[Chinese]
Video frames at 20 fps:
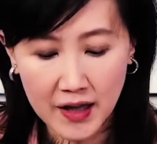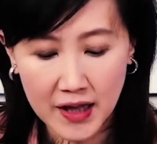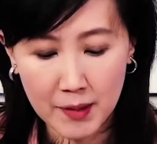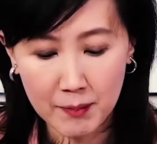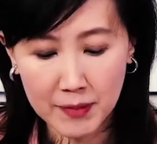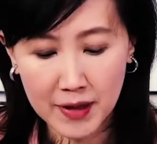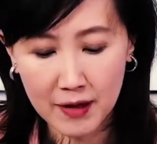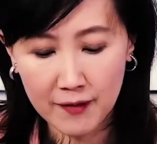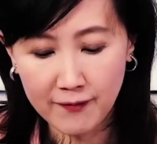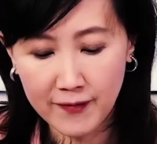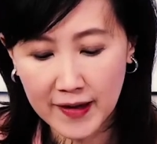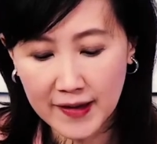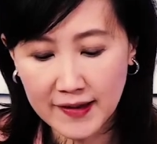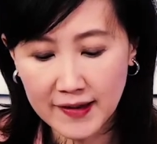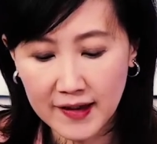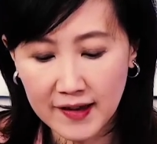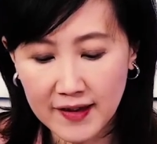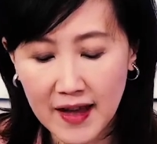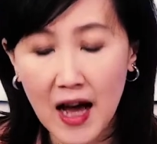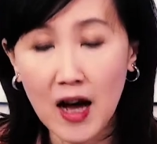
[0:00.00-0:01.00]
能不能分
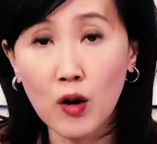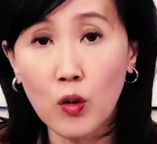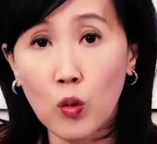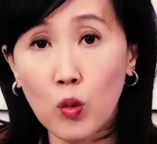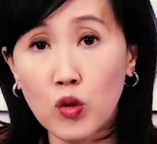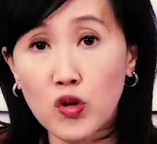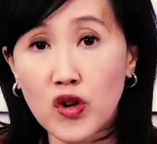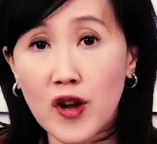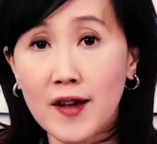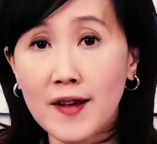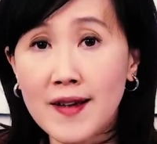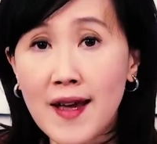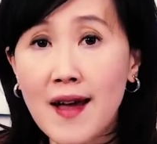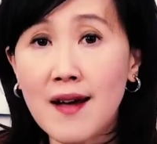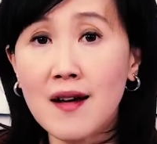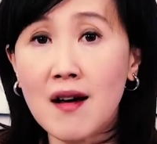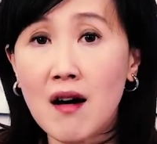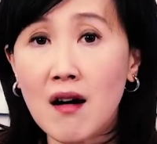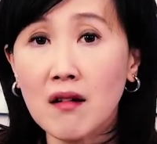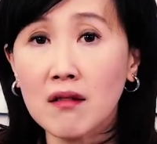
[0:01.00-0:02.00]
析一下股神
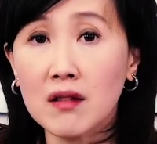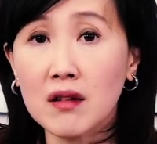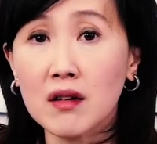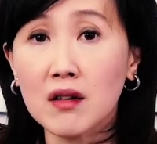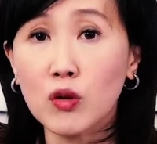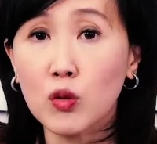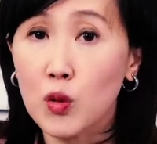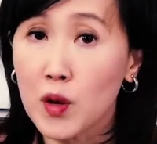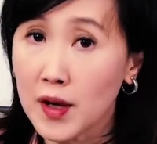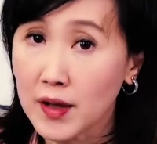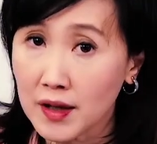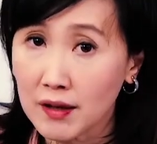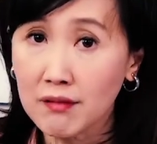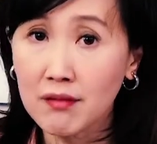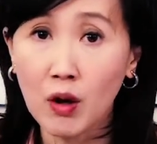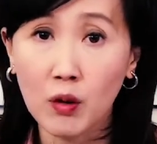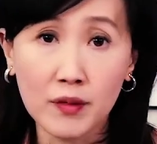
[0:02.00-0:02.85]
看好的原因？